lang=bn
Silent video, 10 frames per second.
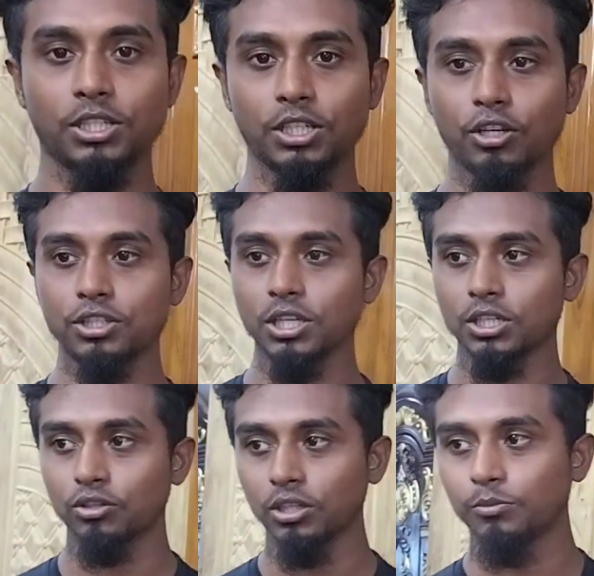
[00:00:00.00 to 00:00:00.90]
সেটা হচ্ছে
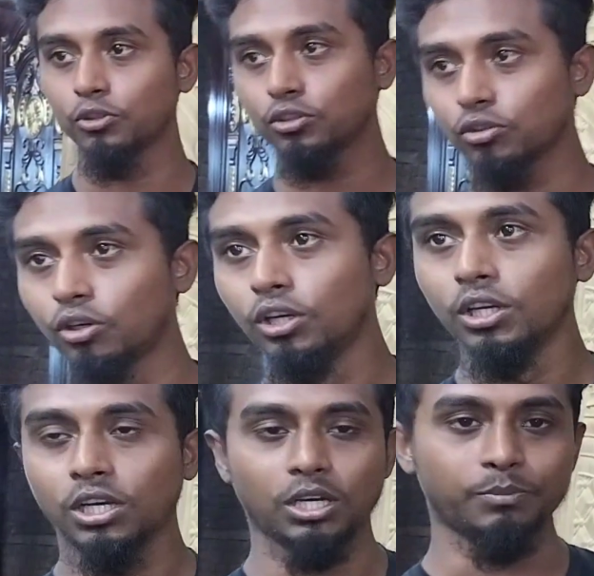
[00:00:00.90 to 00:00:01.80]
আসলে মূলত
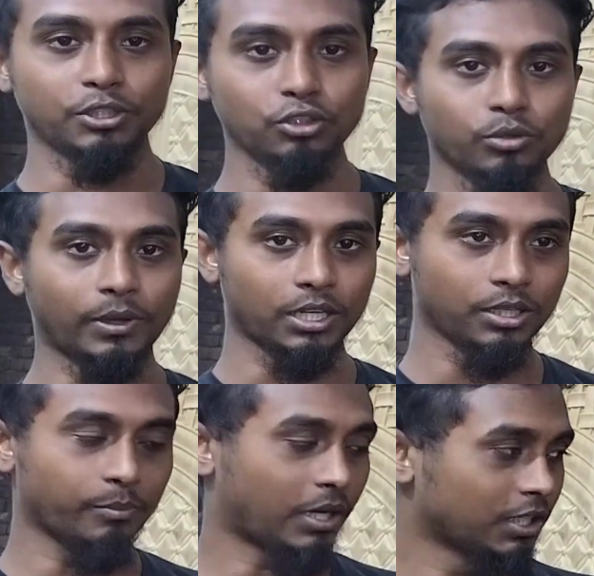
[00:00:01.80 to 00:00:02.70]
ভিডিও ভিডিওর
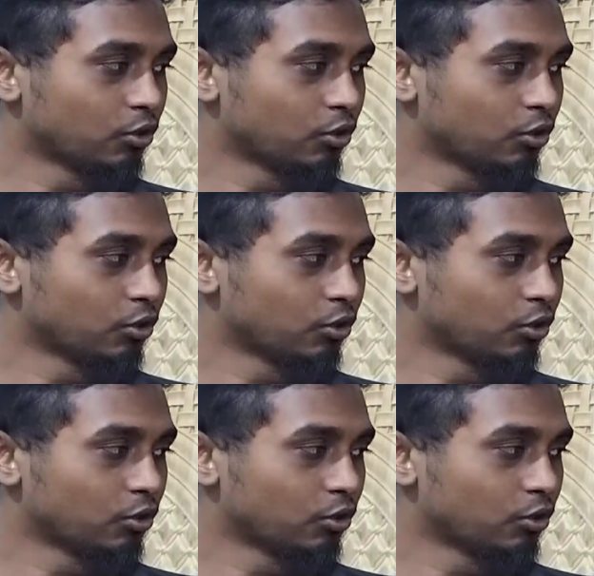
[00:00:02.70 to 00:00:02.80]
মানে